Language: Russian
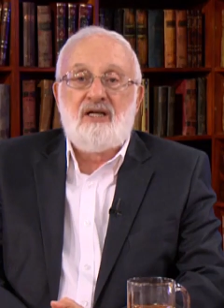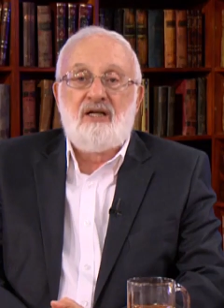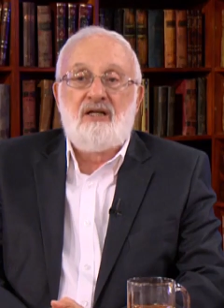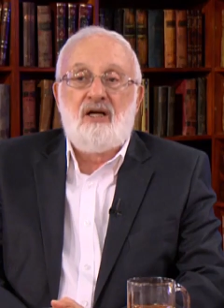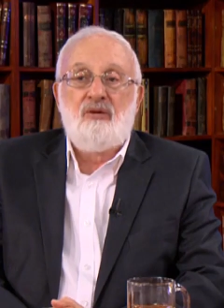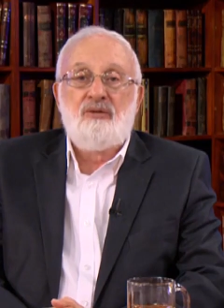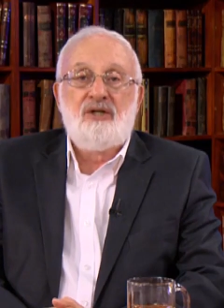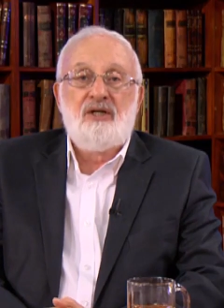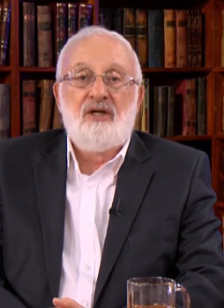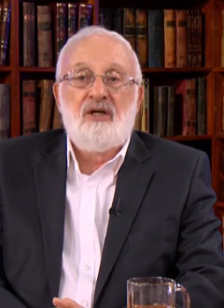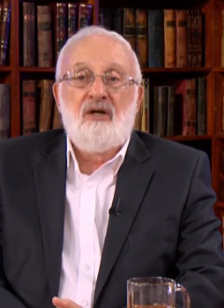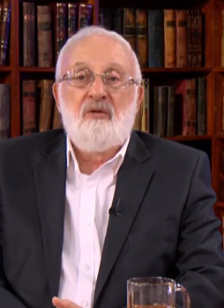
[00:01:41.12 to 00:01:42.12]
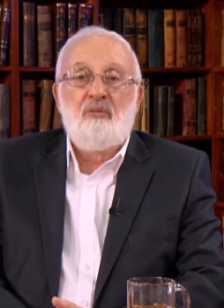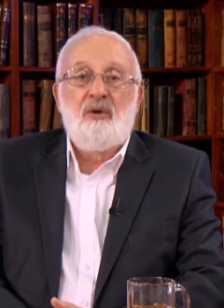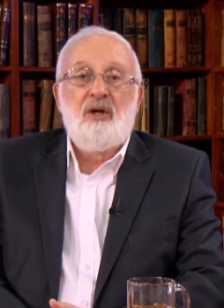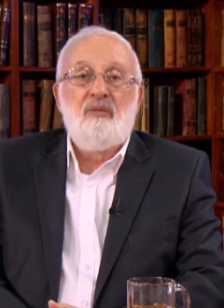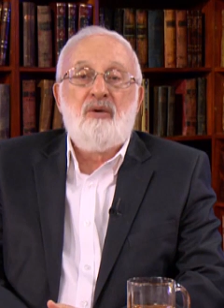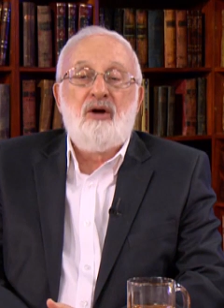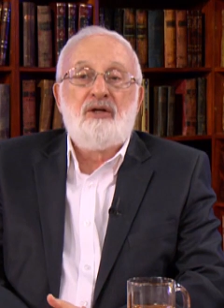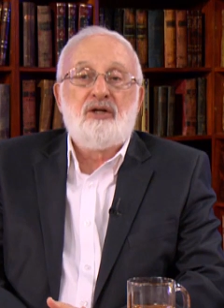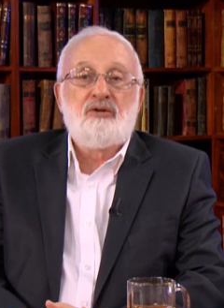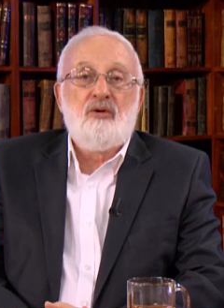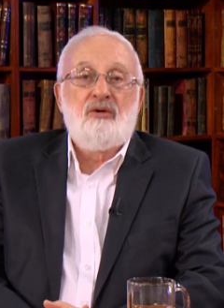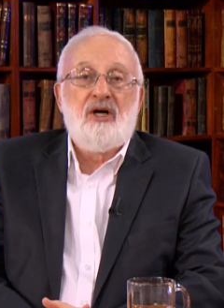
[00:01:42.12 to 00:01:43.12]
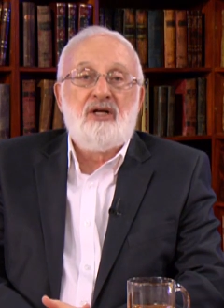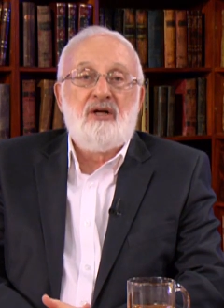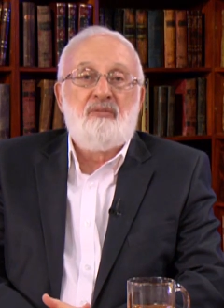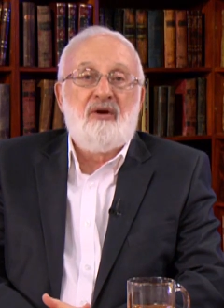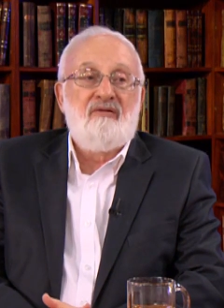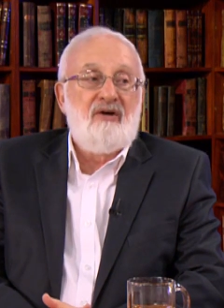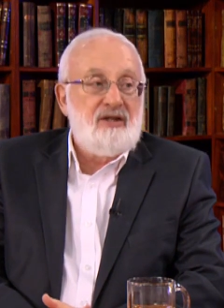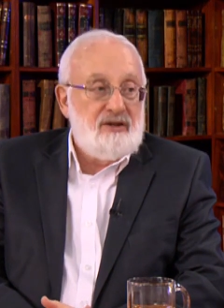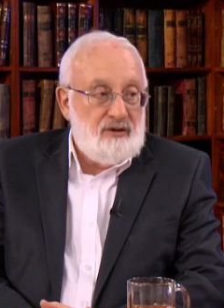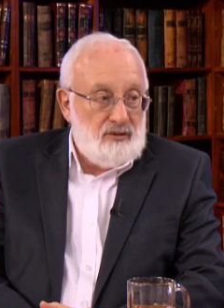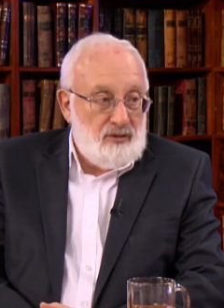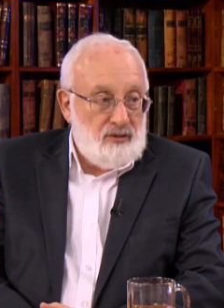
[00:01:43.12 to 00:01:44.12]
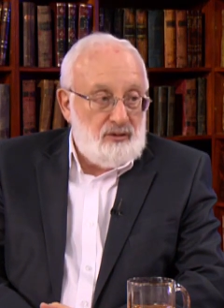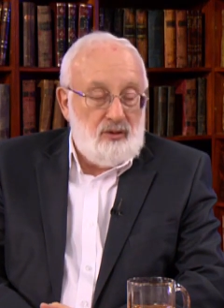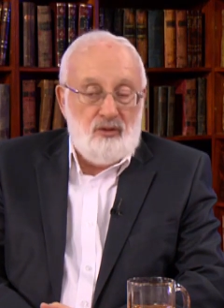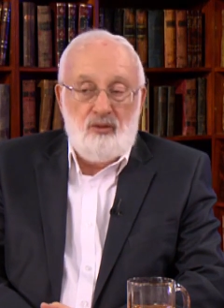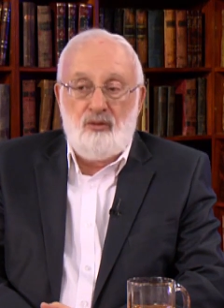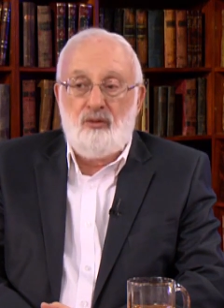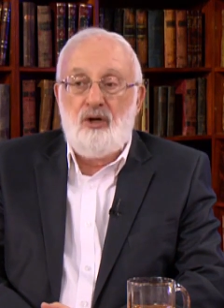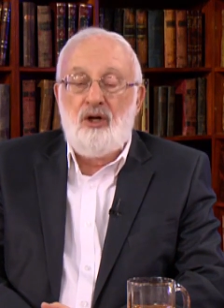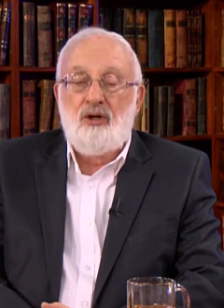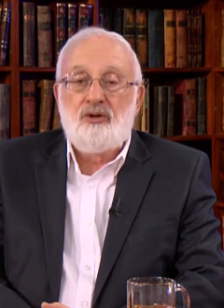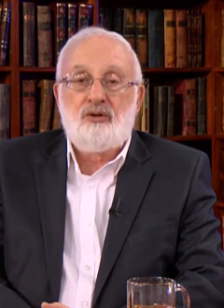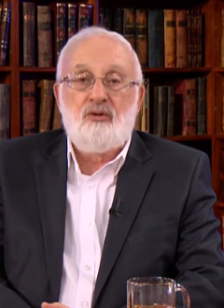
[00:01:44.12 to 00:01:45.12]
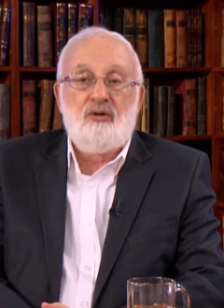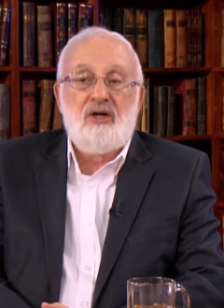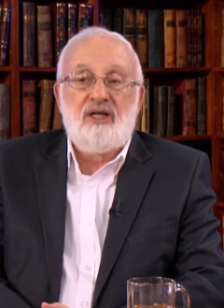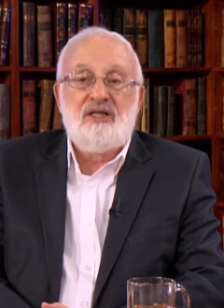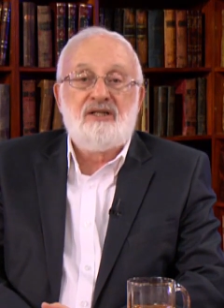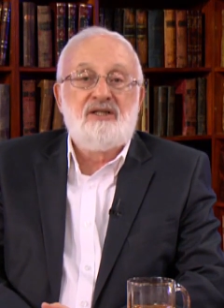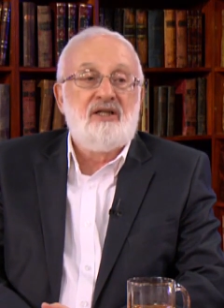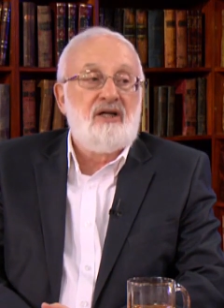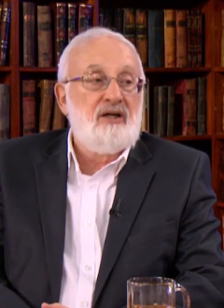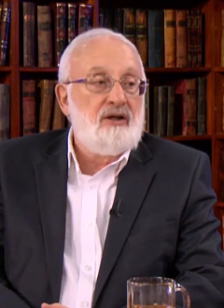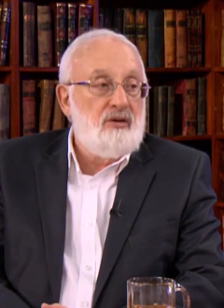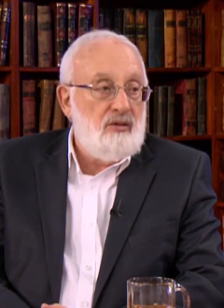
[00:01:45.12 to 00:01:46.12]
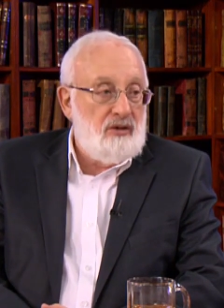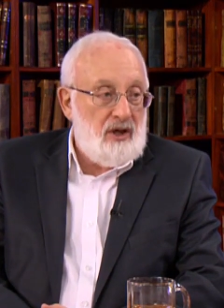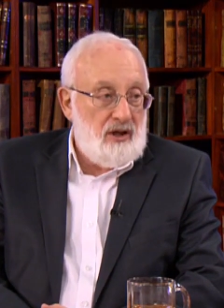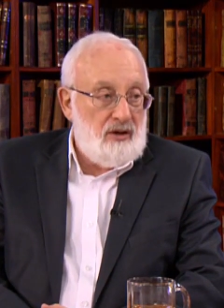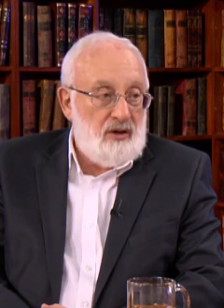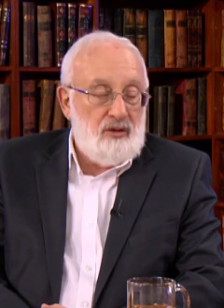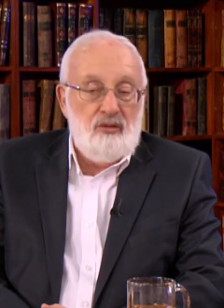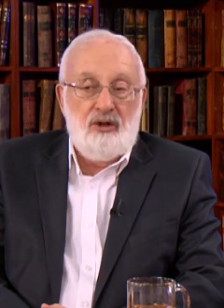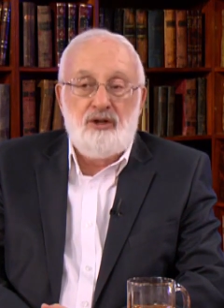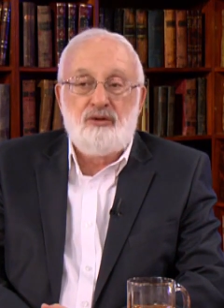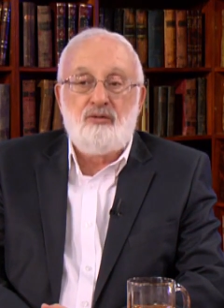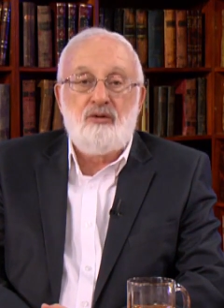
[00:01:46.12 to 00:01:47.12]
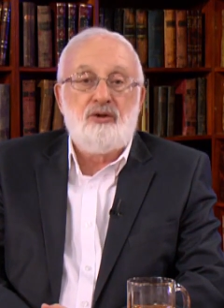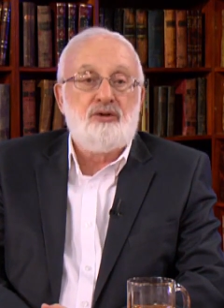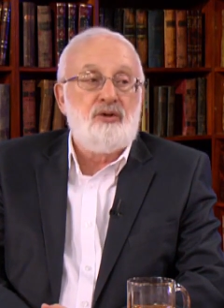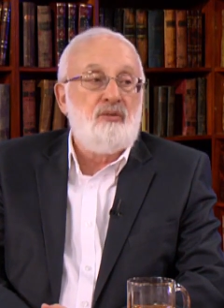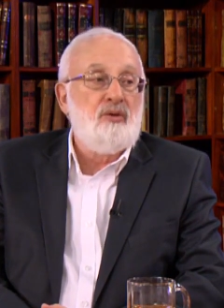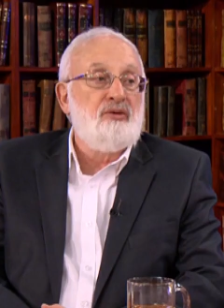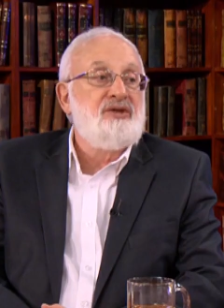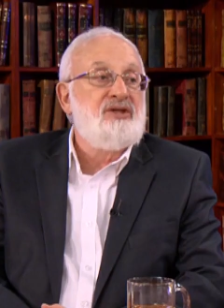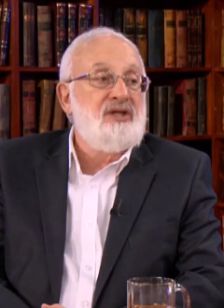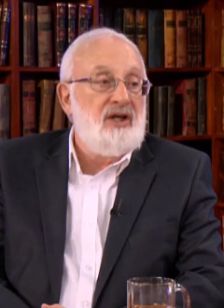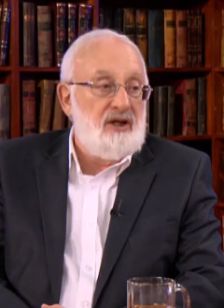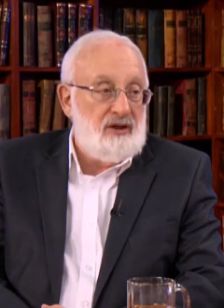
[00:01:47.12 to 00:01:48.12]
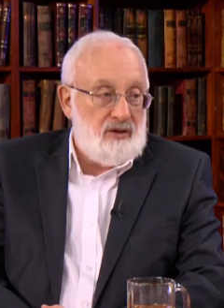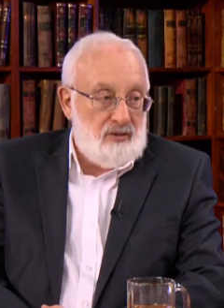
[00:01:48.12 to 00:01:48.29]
когда люди понимают, насколько они привязаны друг к другу, сколько они сделали друг для друга и сколько еще могут сделать